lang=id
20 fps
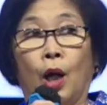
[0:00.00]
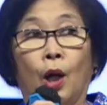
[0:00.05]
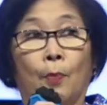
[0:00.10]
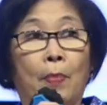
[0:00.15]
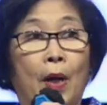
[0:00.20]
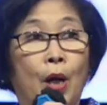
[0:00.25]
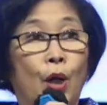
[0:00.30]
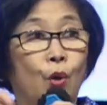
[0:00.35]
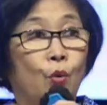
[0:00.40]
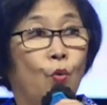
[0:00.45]

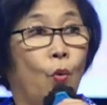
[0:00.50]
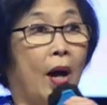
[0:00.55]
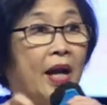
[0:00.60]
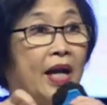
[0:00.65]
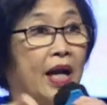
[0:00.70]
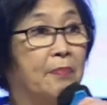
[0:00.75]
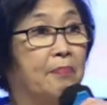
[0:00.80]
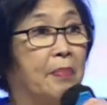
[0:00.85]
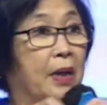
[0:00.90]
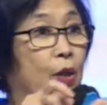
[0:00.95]

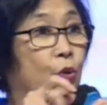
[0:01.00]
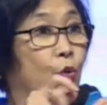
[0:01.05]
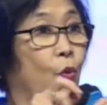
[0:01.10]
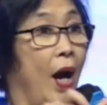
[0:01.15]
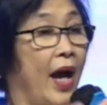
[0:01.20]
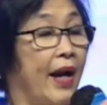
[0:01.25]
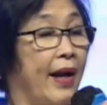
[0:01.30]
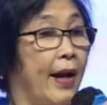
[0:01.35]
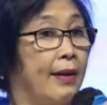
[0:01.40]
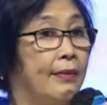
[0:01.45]

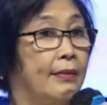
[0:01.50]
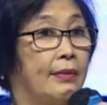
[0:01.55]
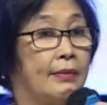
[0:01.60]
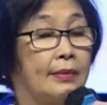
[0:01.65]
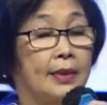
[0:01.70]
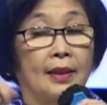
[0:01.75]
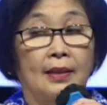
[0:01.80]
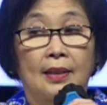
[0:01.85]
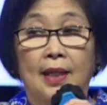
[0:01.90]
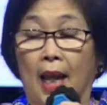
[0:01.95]
pengeluaran-pengeluaran
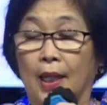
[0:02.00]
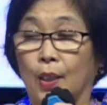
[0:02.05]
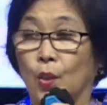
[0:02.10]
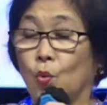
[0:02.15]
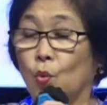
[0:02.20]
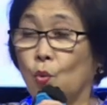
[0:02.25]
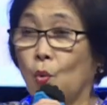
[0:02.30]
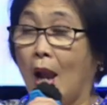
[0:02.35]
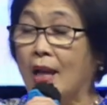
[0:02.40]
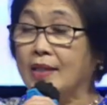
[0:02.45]
dengan
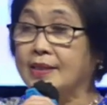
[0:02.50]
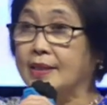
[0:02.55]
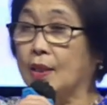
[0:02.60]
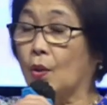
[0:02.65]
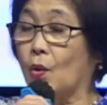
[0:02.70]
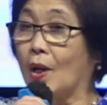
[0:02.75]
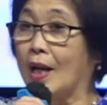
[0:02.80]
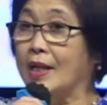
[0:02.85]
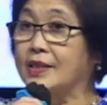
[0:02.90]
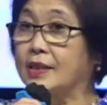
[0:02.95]
uang
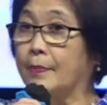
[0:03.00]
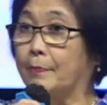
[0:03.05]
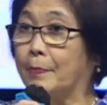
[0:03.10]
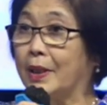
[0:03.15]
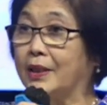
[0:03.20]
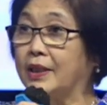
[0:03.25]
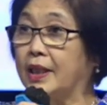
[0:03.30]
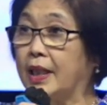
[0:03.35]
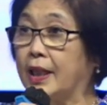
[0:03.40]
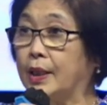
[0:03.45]
sekolah
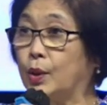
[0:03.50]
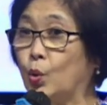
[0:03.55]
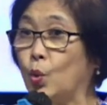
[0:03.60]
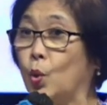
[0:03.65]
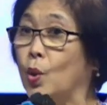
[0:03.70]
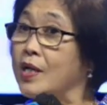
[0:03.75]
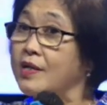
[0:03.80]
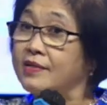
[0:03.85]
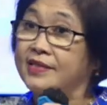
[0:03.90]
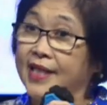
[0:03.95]
seperti
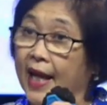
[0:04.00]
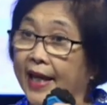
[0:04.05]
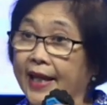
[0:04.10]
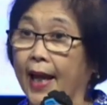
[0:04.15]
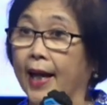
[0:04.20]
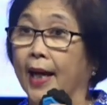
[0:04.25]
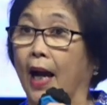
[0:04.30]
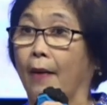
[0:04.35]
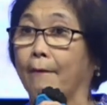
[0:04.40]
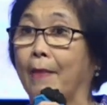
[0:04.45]
itu,
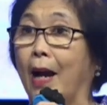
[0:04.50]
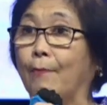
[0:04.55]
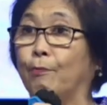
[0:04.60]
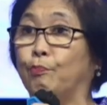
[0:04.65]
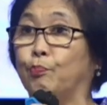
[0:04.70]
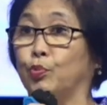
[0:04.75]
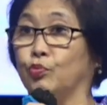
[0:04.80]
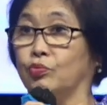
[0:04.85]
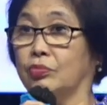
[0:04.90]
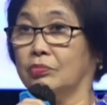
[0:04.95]
saya nggak mampu.